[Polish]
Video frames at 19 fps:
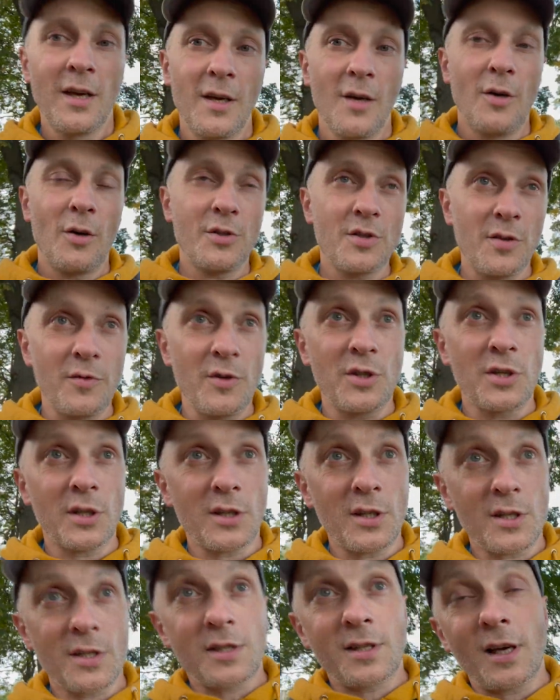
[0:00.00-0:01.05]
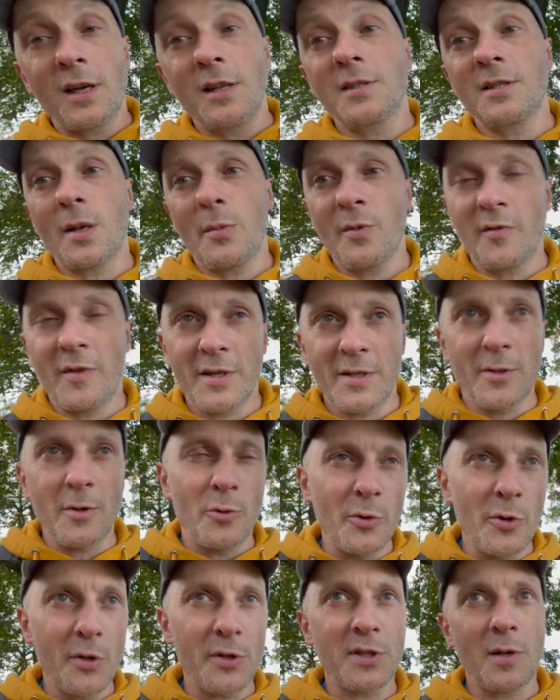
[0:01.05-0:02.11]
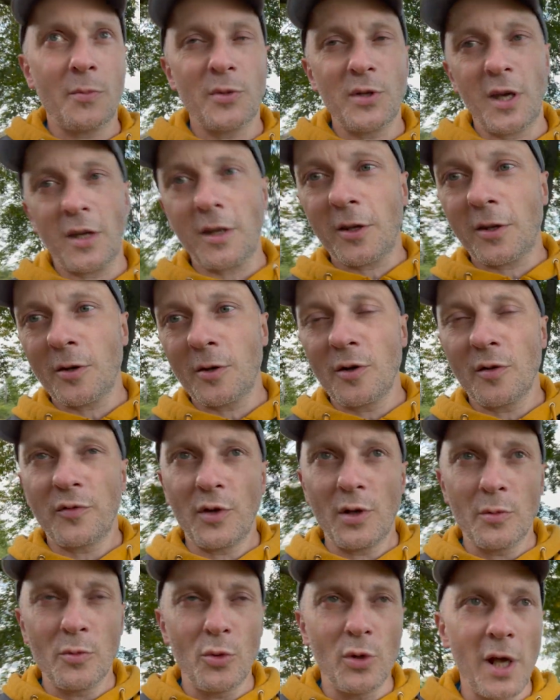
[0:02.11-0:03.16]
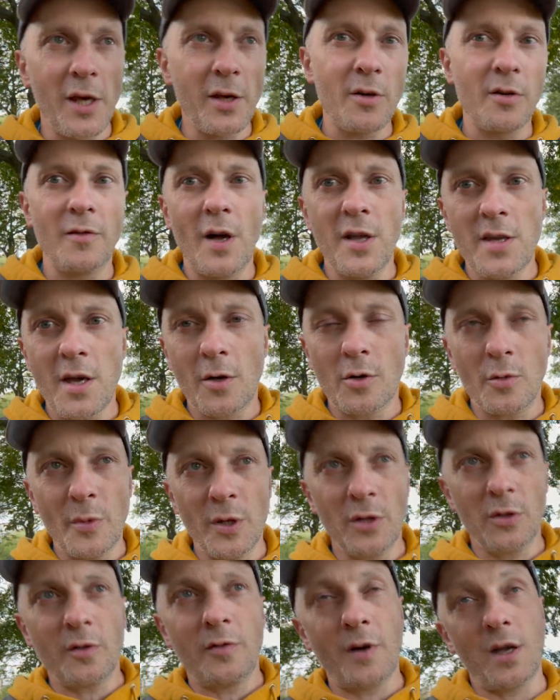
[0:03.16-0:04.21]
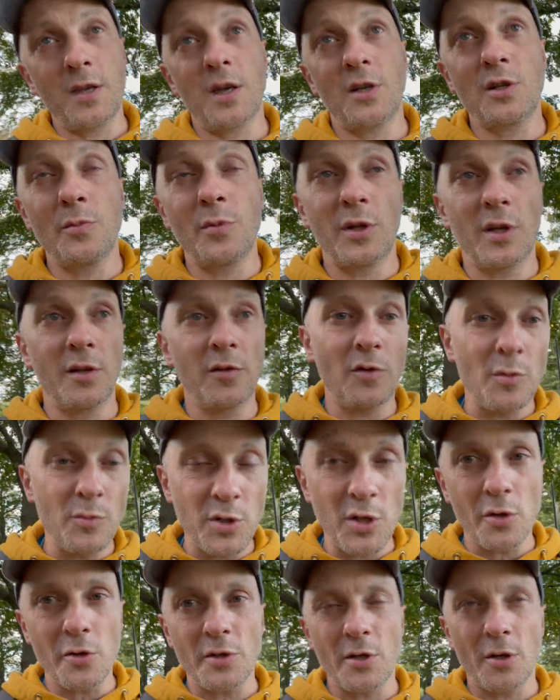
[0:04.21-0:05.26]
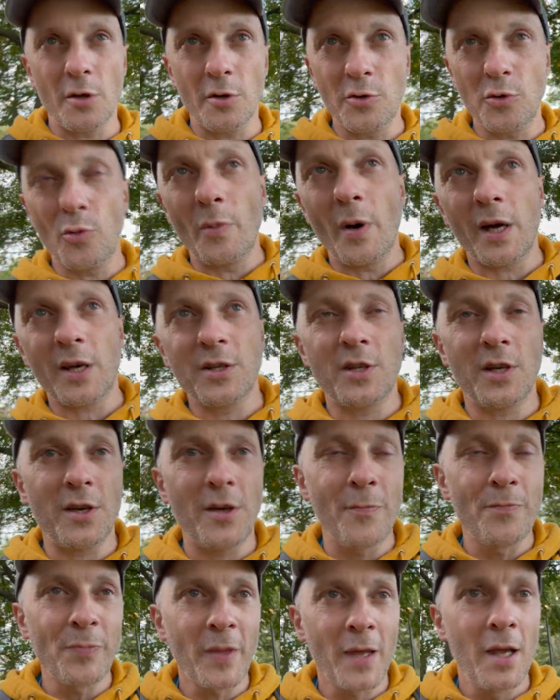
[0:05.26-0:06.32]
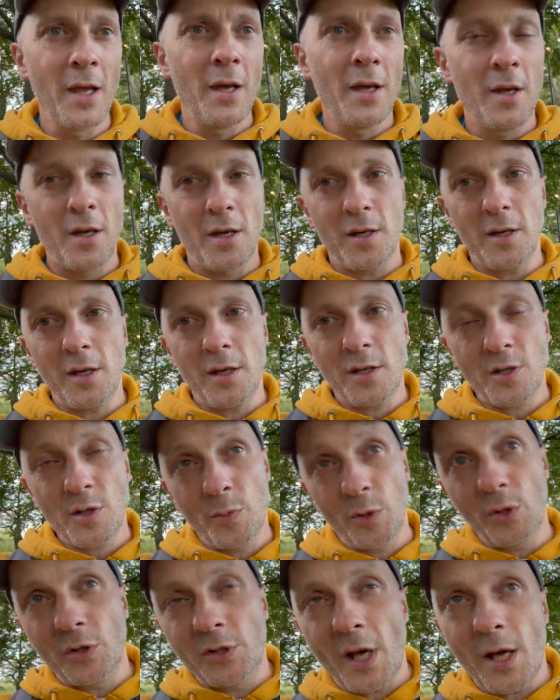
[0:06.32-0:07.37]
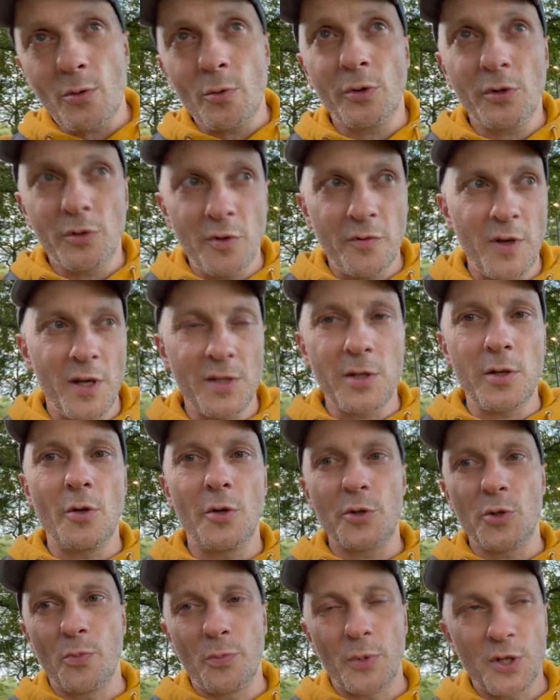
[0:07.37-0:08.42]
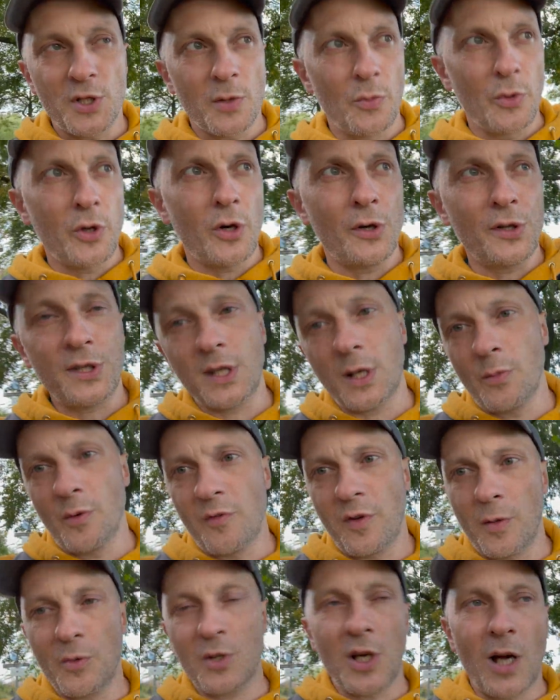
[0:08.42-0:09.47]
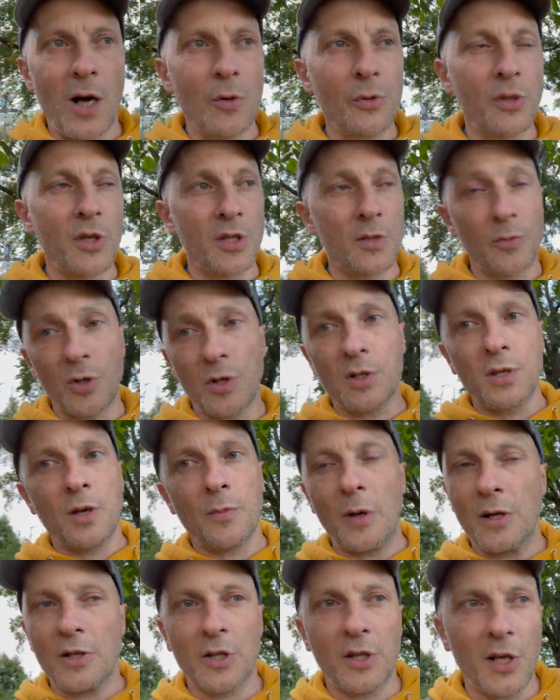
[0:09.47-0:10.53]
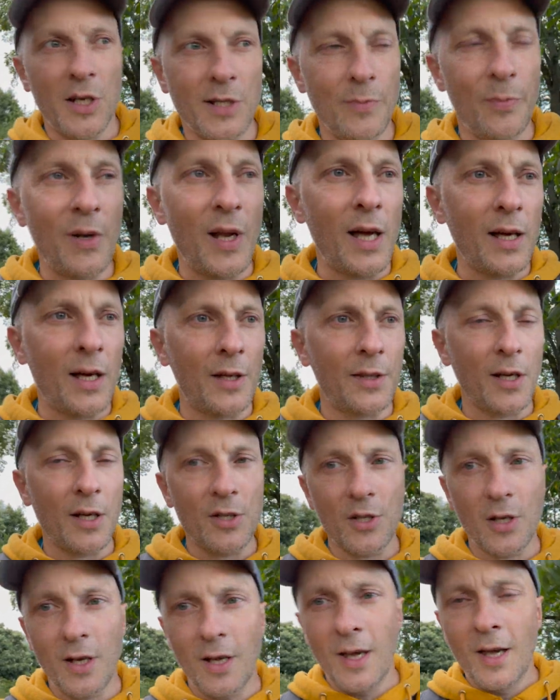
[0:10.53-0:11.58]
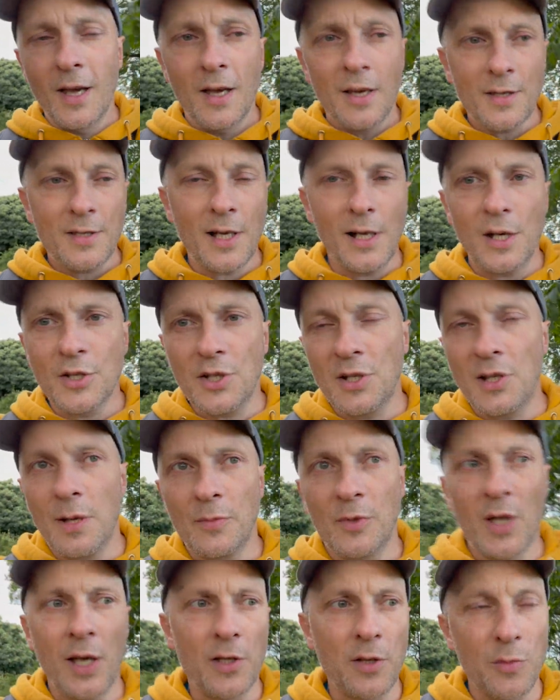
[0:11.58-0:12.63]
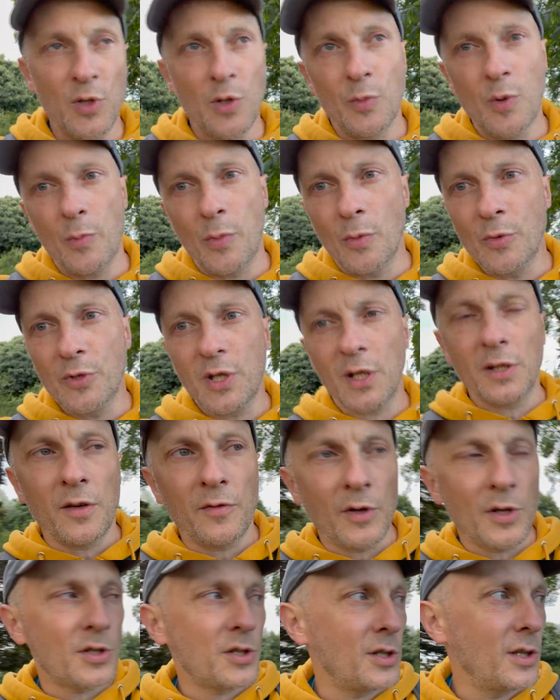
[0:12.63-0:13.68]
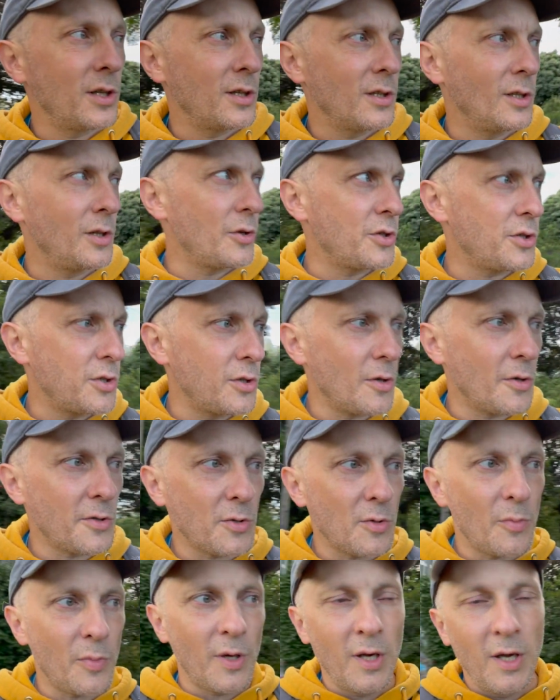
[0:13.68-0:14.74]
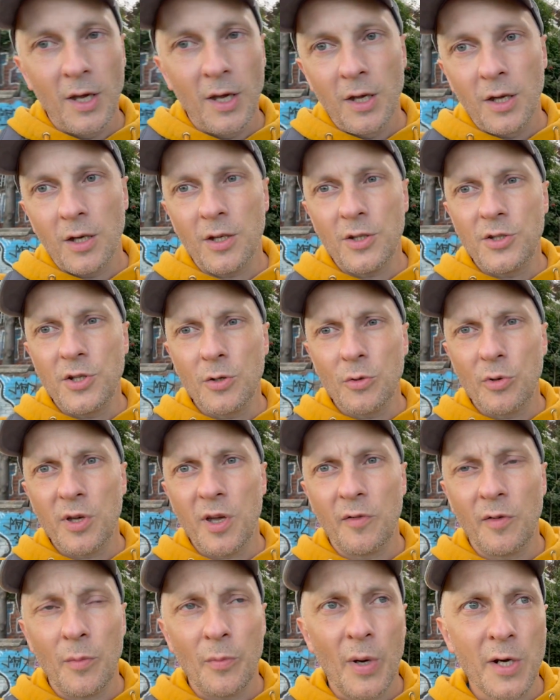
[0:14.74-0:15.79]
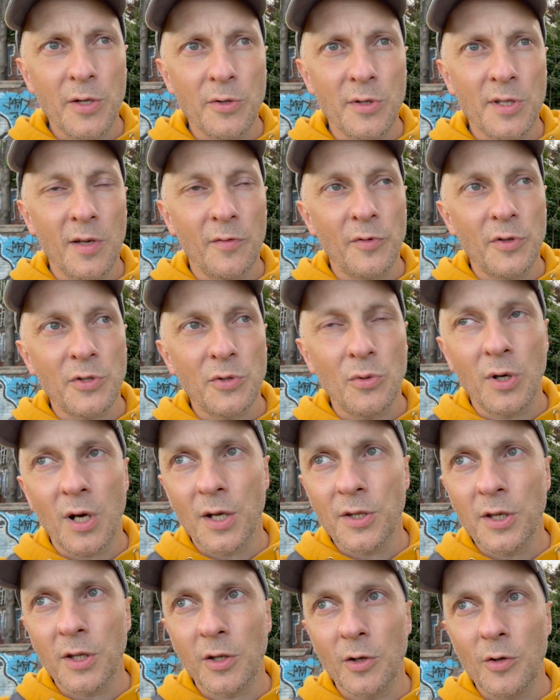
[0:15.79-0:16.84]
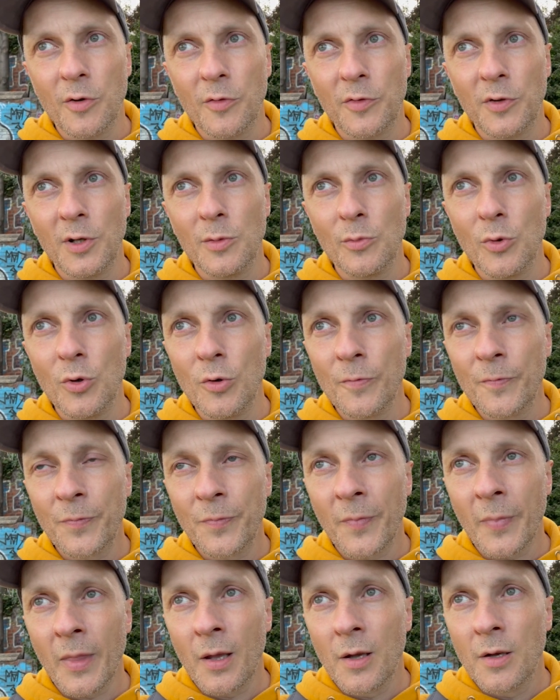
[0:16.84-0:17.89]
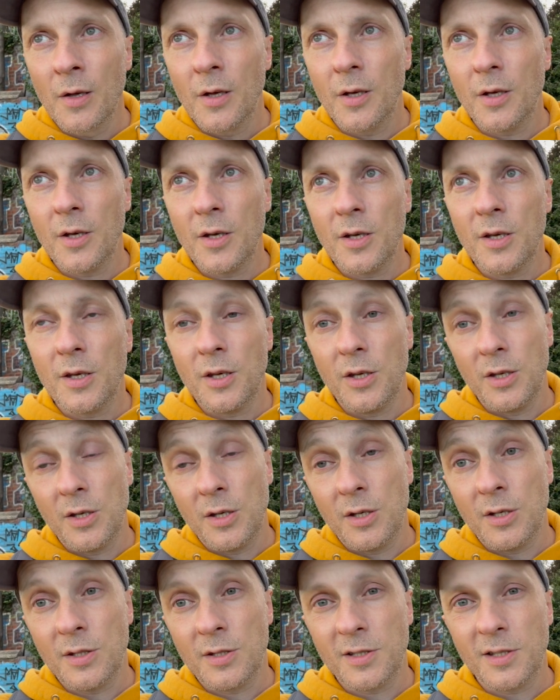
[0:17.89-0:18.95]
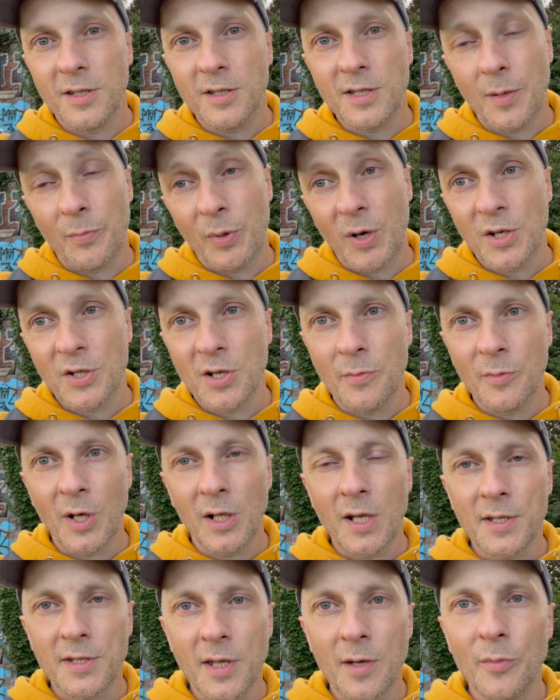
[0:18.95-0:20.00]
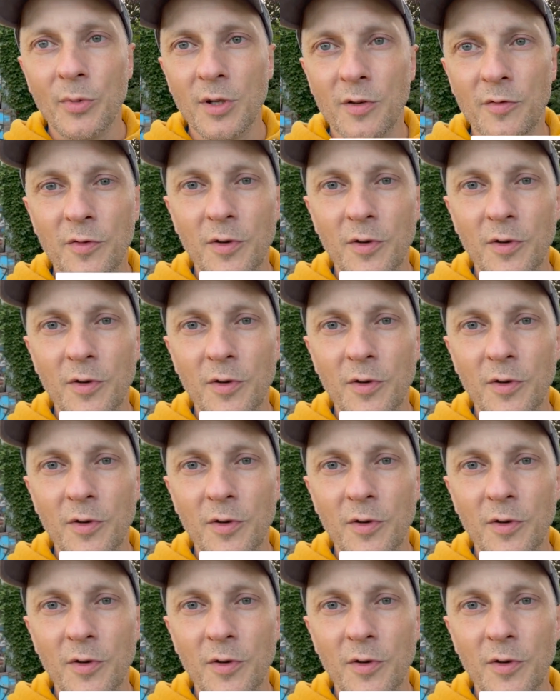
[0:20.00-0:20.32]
Oczywiście też zachęcamy Was do udostępniania tego filmu, lajkowania, komentowania, żeby ten film się rozchodził bardziej. Y, żeby dotarło to do więcej osób potrzebujących, bo wiem, że autyzm to jest niemalże teraz plaga, także zależy nam na tym, żeby pomóc jak największej ilości osób. Y, dziękuję Wam bardzo za wysłuchanie tego filmu y, i zapraszam na następny film.